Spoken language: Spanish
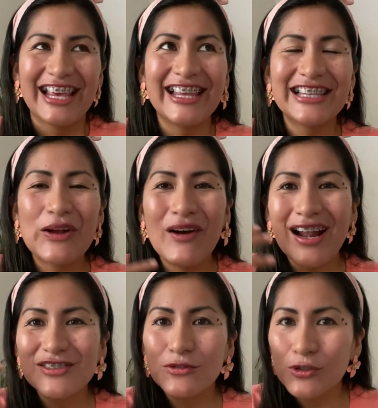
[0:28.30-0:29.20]
que
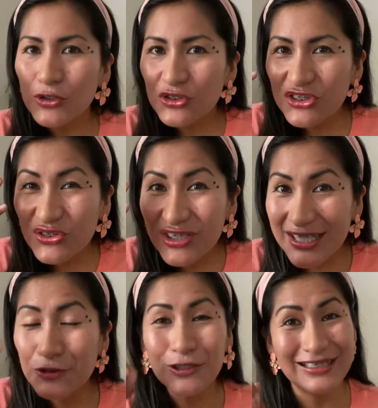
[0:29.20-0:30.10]
trabajar solo
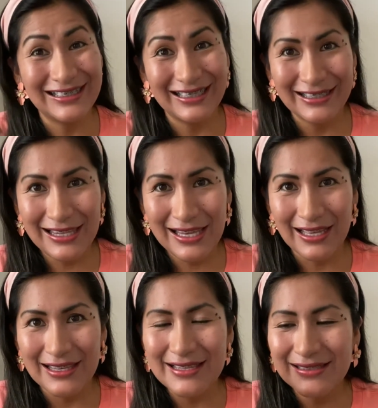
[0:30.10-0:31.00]
3 horas al día
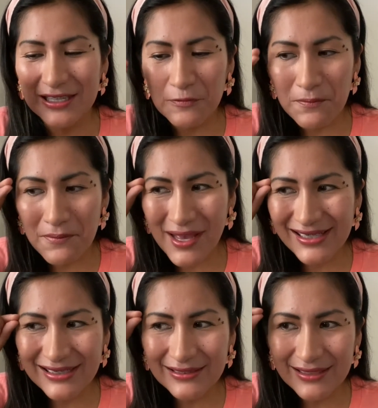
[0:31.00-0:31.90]
y ser
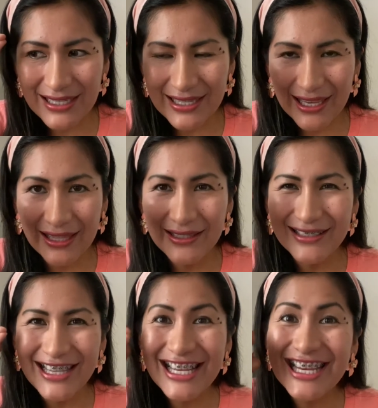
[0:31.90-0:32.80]
más inteligente y
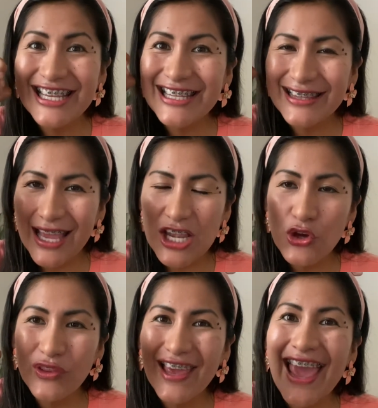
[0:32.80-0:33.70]
tener
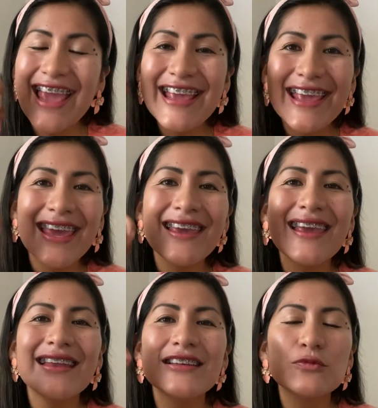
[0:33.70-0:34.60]
criterio de en qué
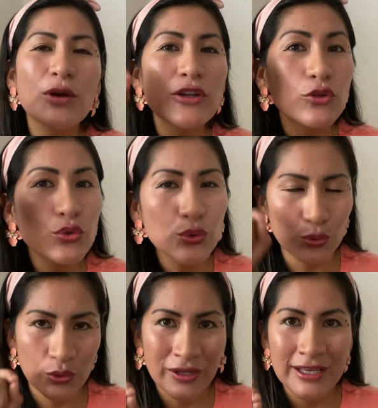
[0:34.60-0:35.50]
eres bueno tú.
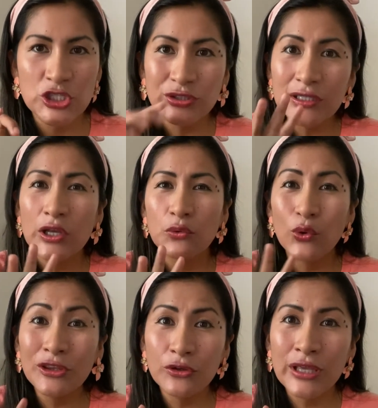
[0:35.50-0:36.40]
Yo te
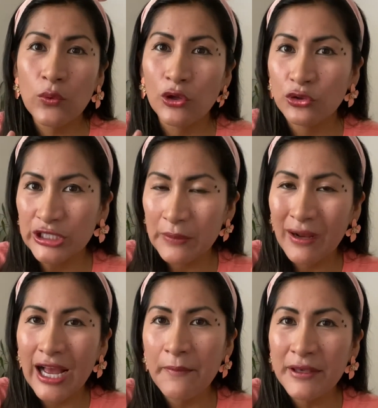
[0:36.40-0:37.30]
cuento que cuando
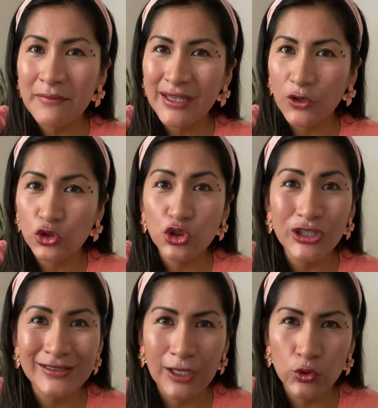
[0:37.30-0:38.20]
trabajaba en mi negocio
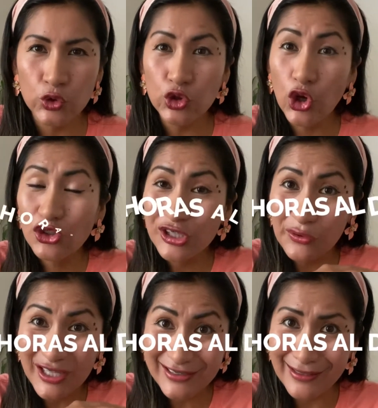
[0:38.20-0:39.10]
de salud 12
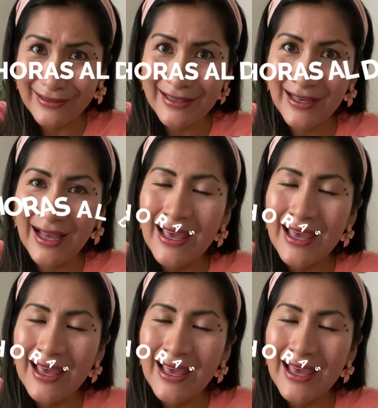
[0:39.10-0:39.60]
horas al día,